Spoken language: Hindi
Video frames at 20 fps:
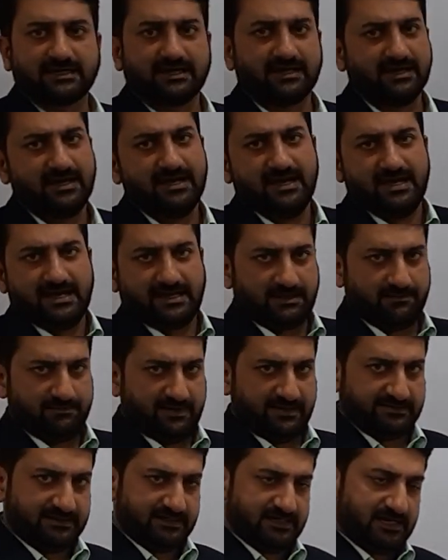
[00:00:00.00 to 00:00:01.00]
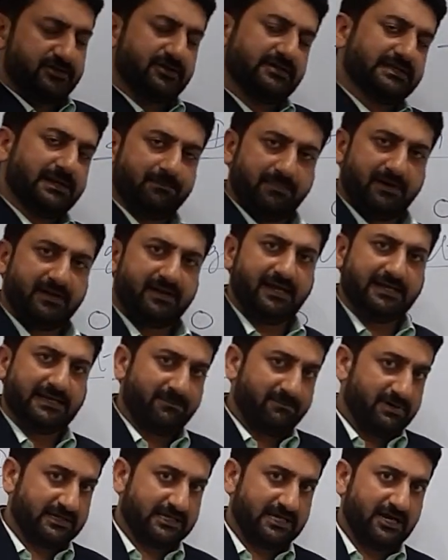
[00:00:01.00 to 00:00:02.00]
हैं कि बेसिकली ये नंबर है
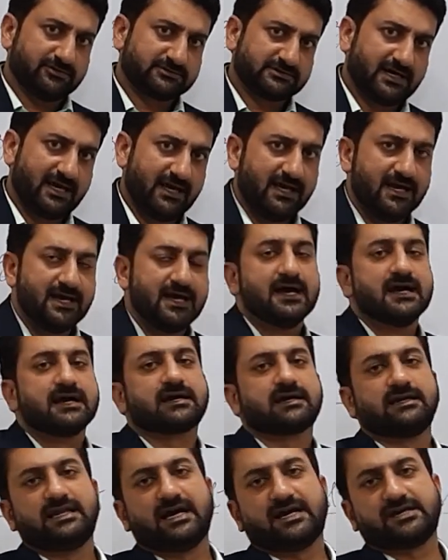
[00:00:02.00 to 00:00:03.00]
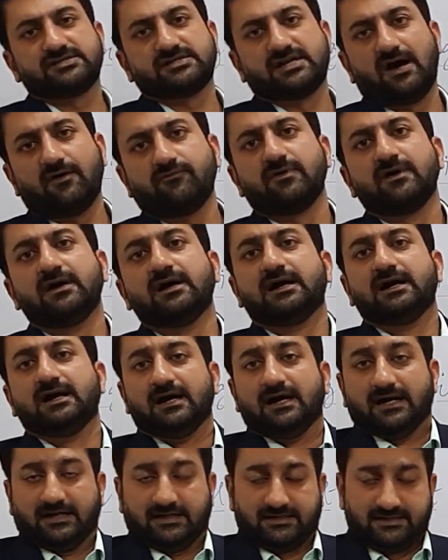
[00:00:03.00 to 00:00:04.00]
नंबर क्या होता है कलेक्शन ऑफ
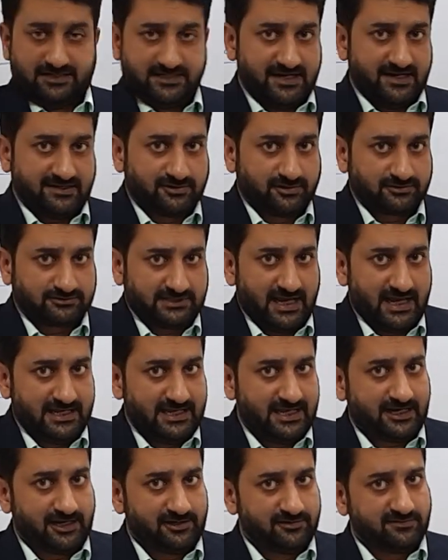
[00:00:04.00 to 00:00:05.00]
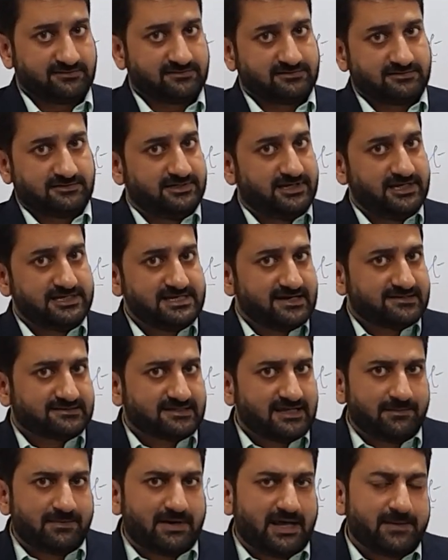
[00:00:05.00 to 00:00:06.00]
डिजिट्स होता है लेकिन उस डिजिट्स
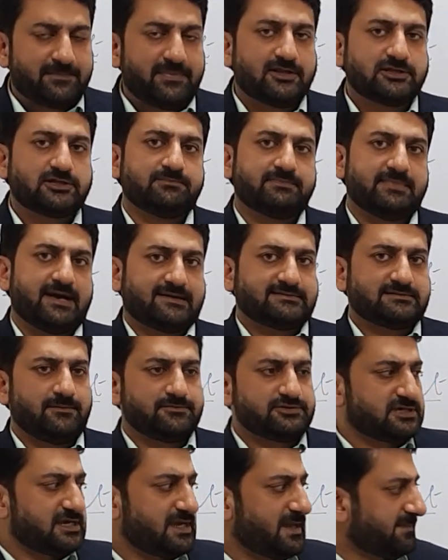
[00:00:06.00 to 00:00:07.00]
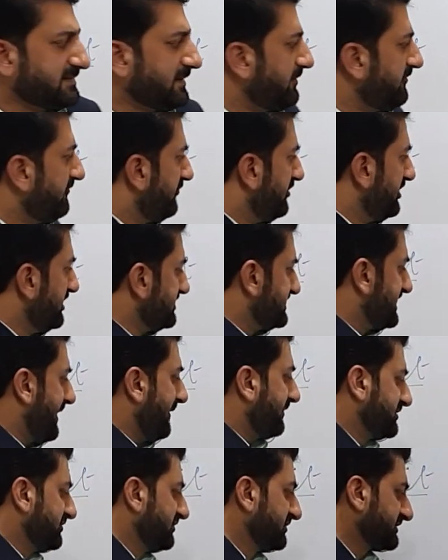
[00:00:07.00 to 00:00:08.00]
की हमारे पास जो मैक्सिमम शेप्स हम वही
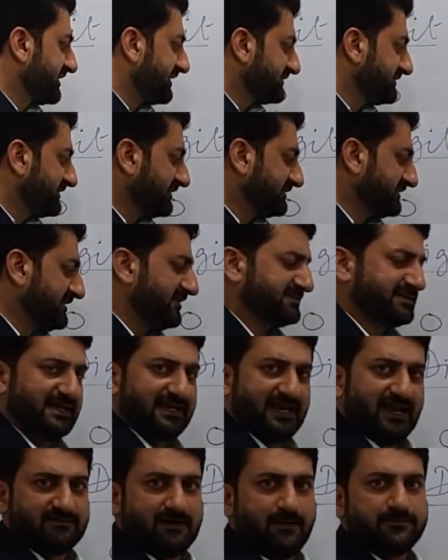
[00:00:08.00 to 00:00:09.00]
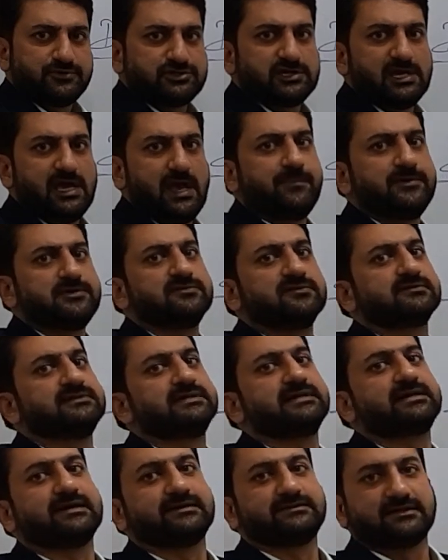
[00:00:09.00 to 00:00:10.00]
शेप्स यूज़ कर सकते हैं उसके अलावा हम शेप यूज़
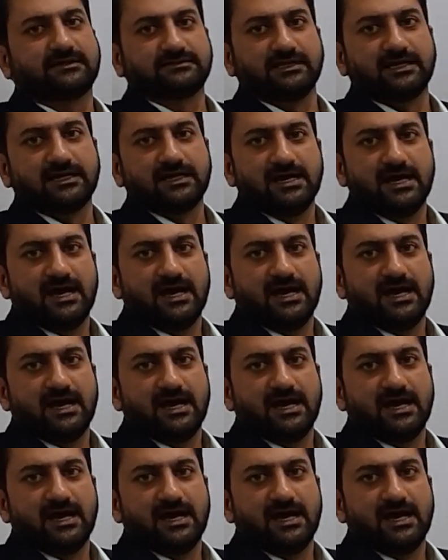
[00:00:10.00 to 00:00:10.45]
नहीं कर सकते